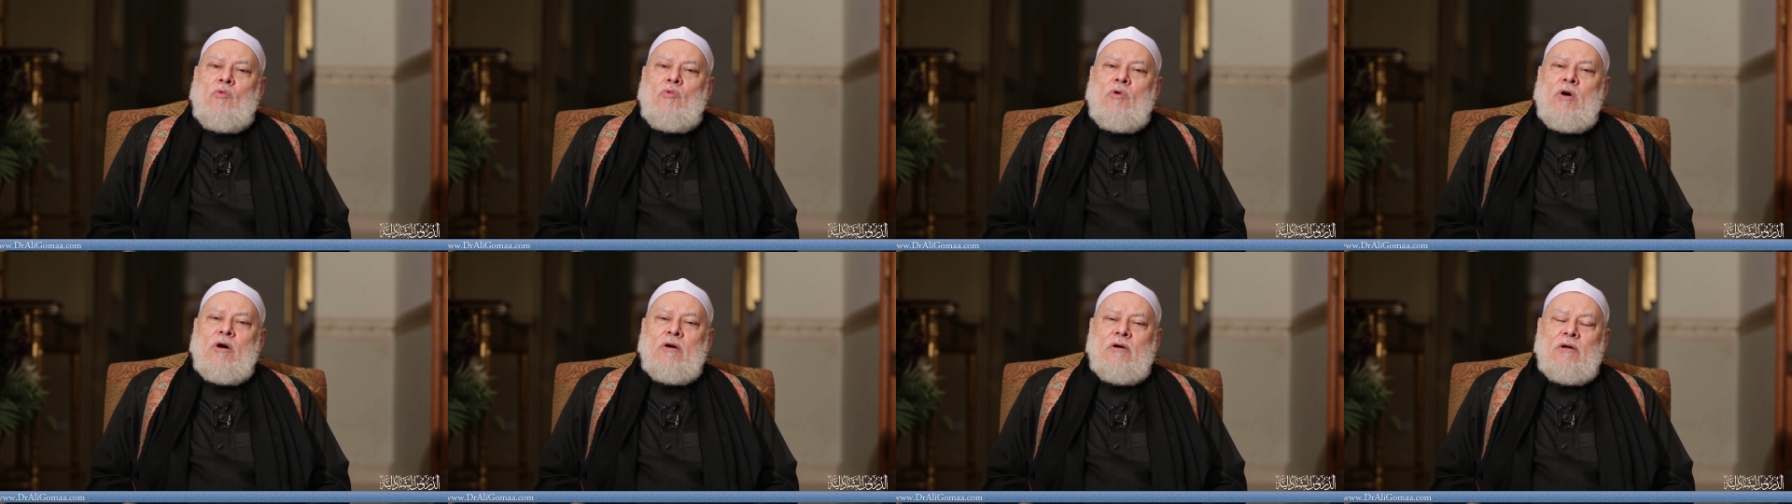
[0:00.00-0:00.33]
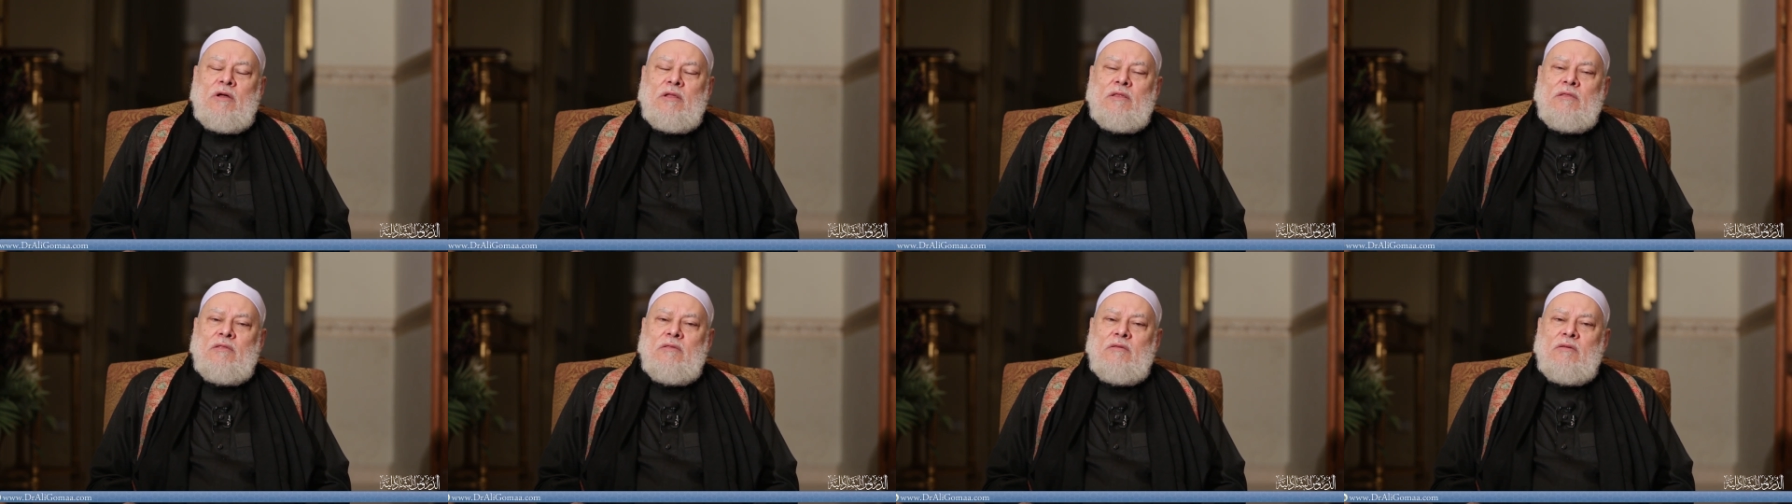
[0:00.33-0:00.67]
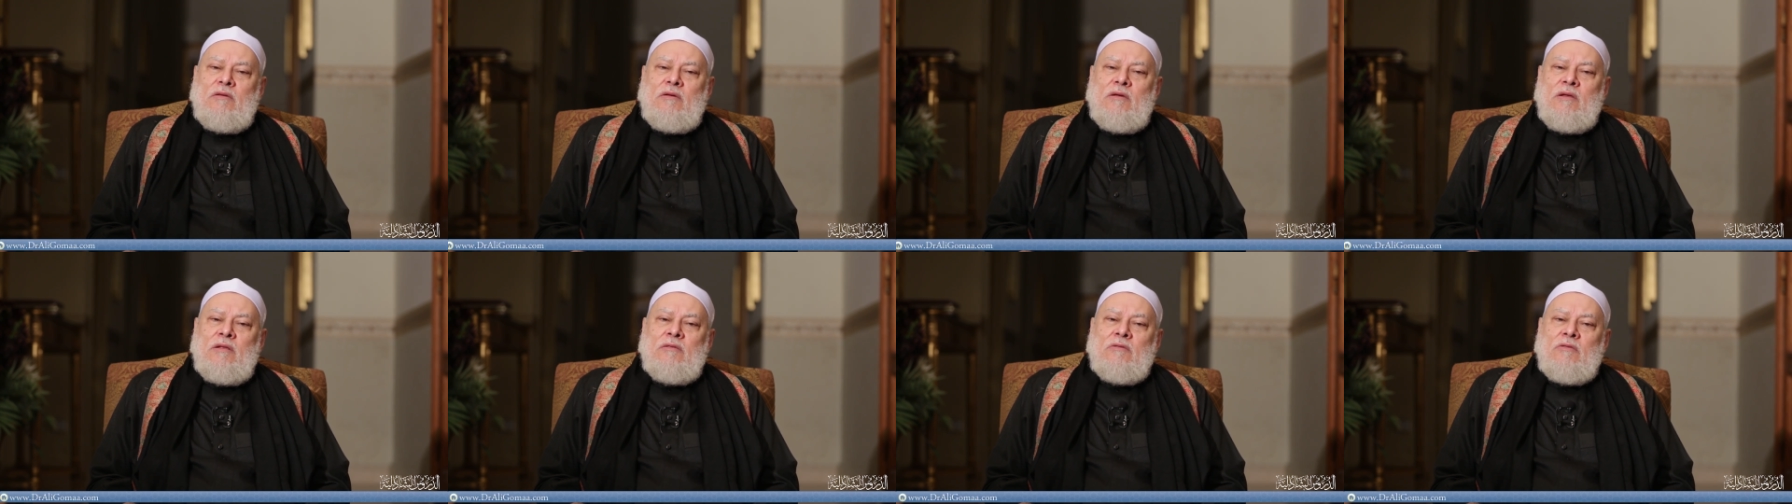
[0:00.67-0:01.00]
وقد
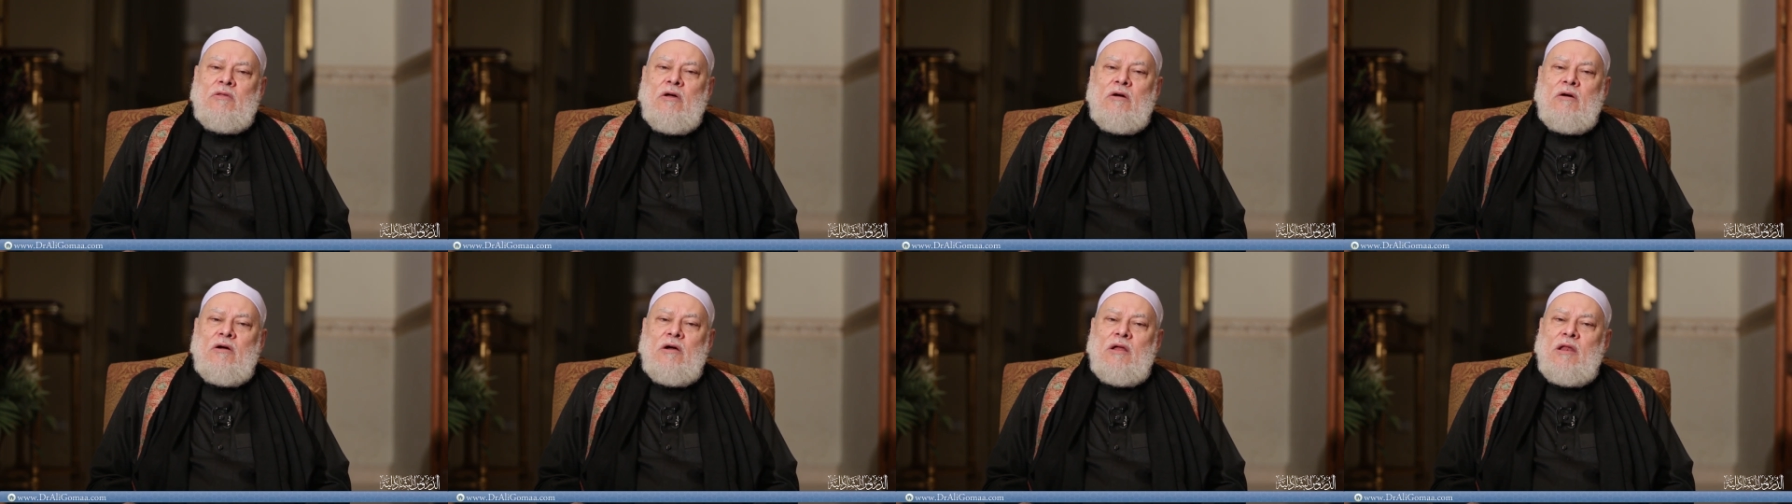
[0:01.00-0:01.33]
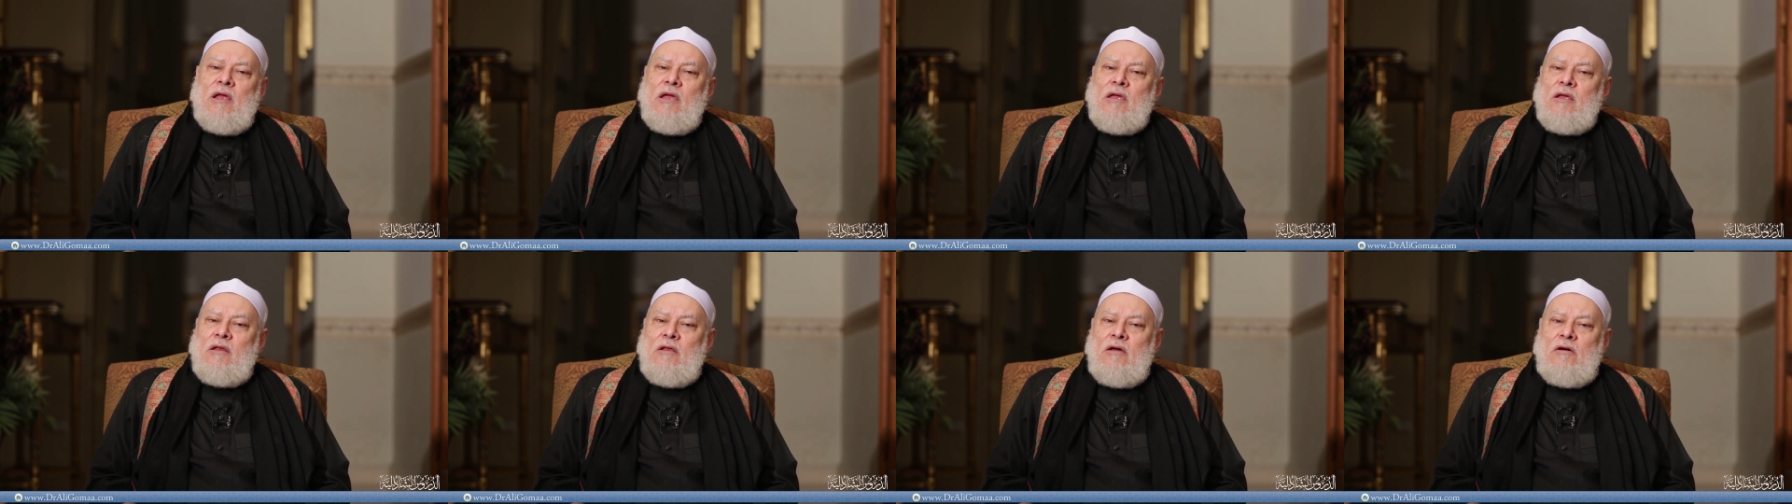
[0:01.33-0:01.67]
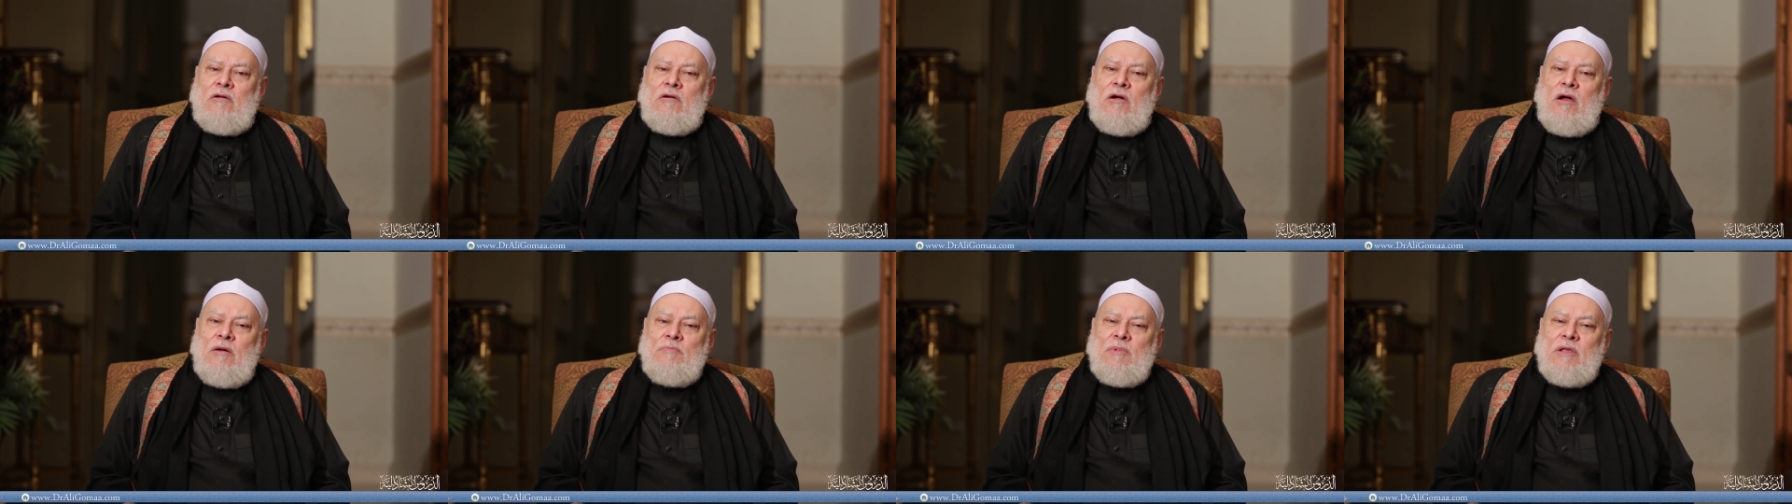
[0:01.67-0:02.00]
انتقل
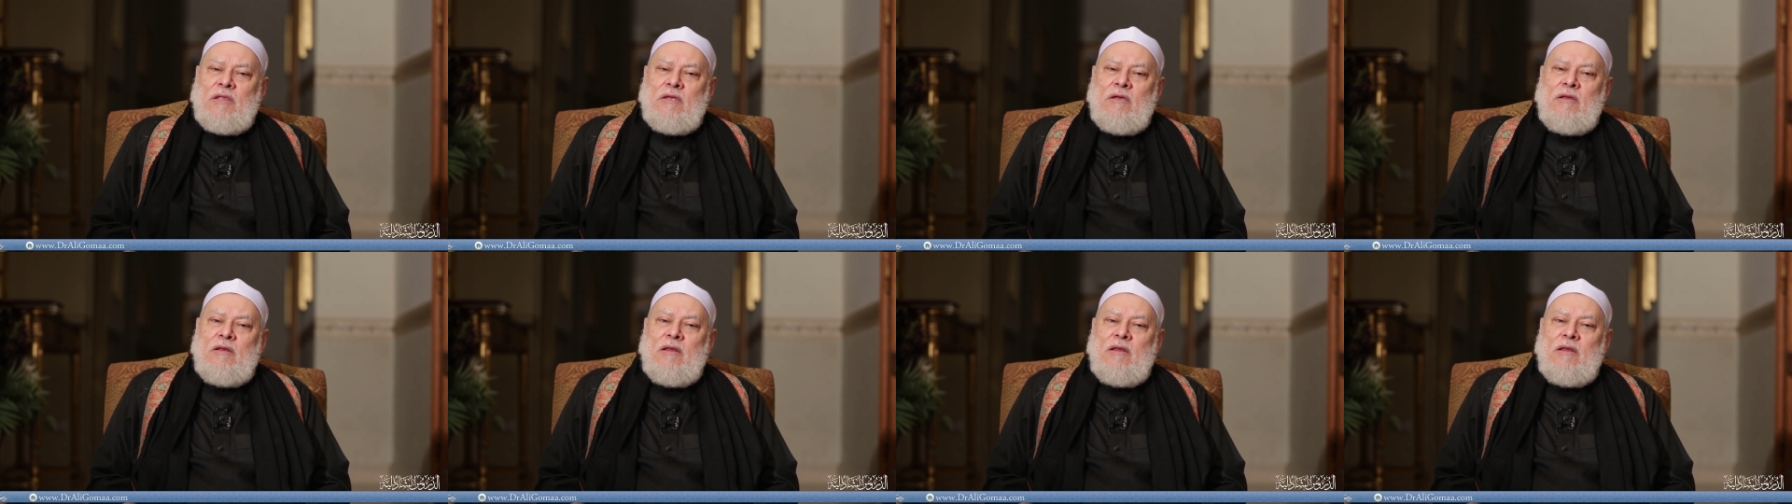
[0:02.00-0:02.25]
إلى رحمة